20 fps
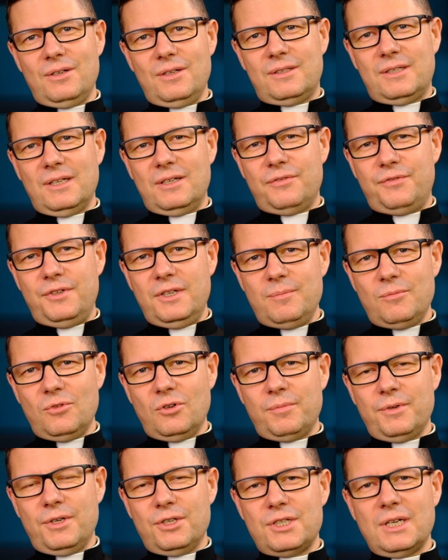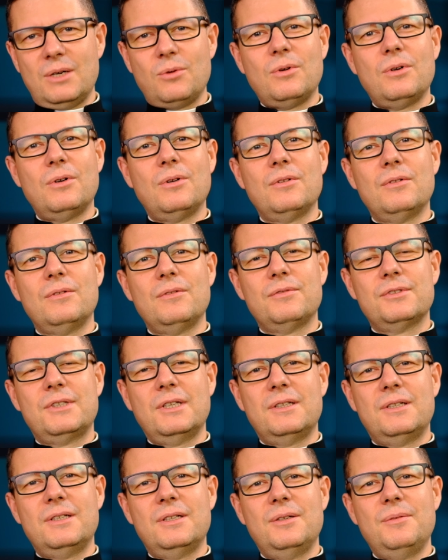Ten film obejrzało
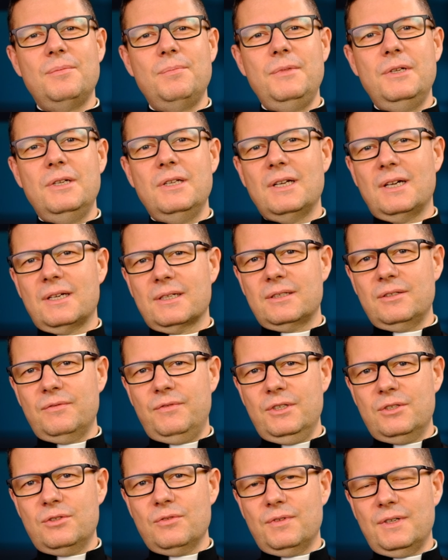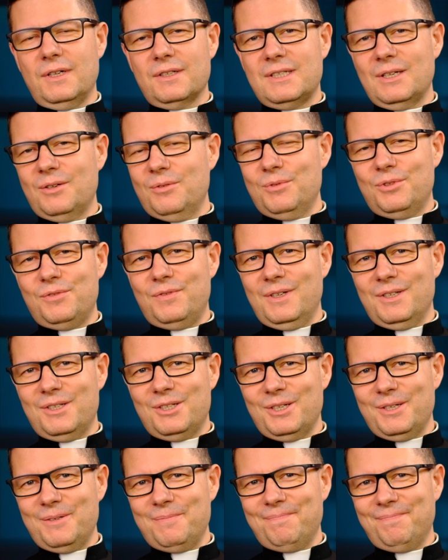wtedy miliard widzów na całym
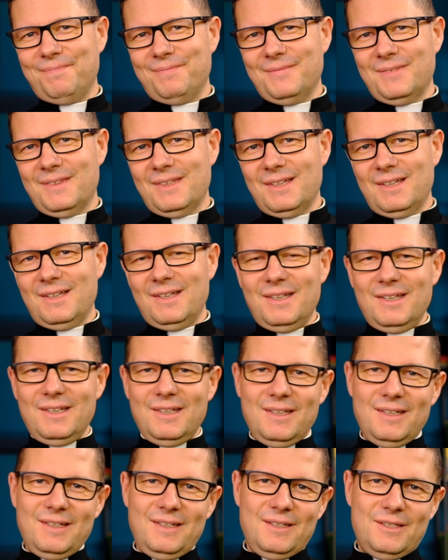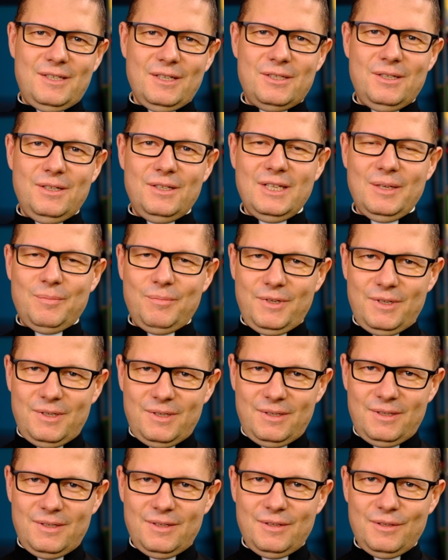świecie. Cecil
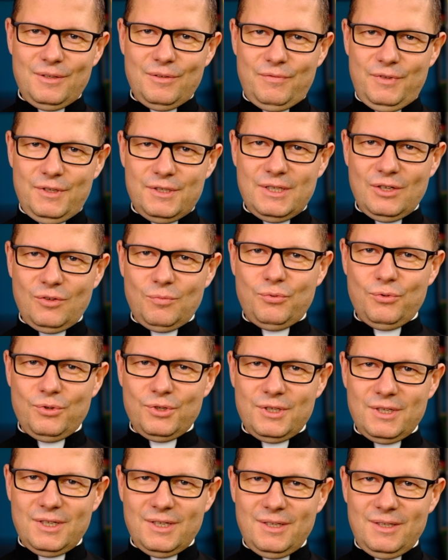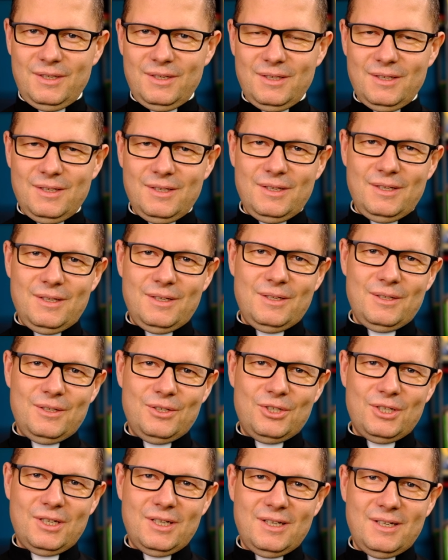DeMille wyznał później,
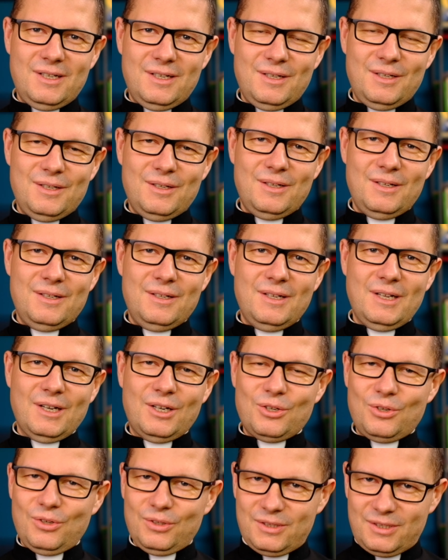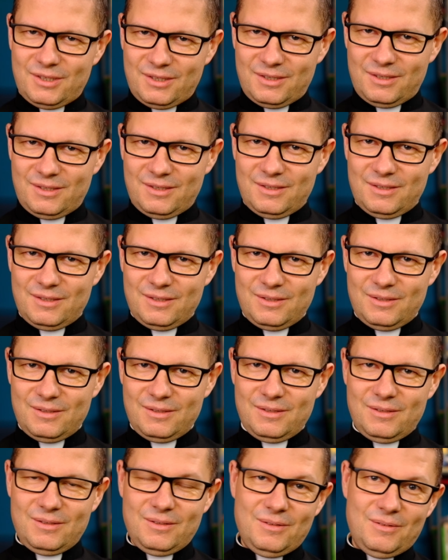że nagrody
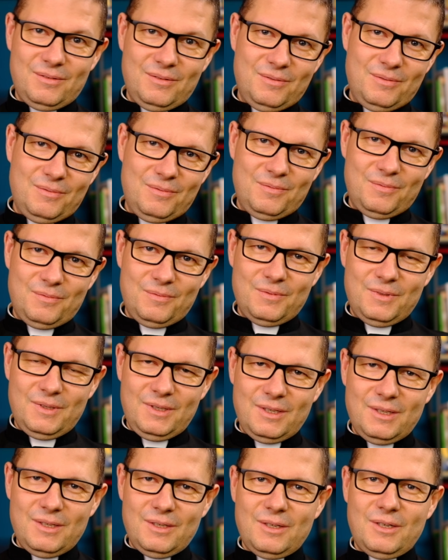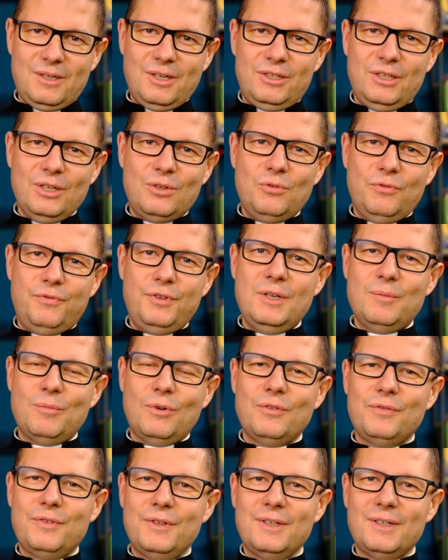mm, krytyków
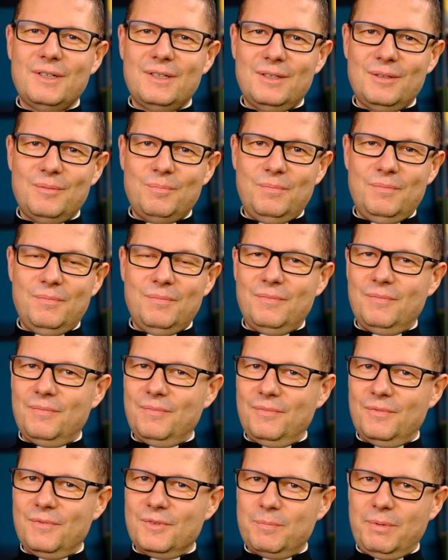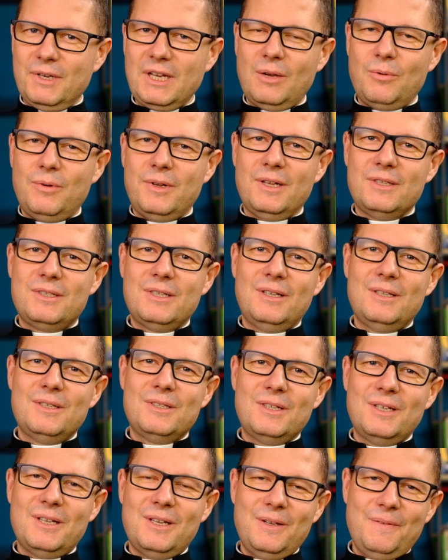filmowych, mm, wspaniałe
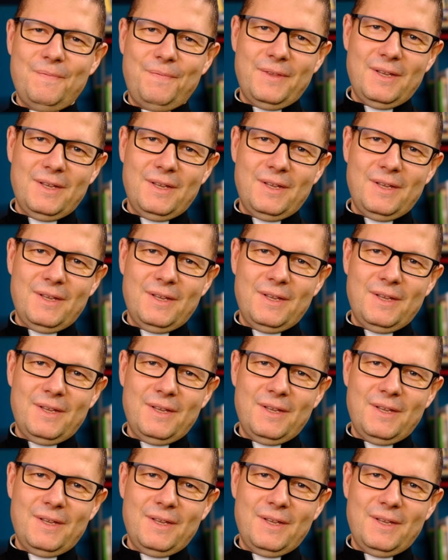recenzje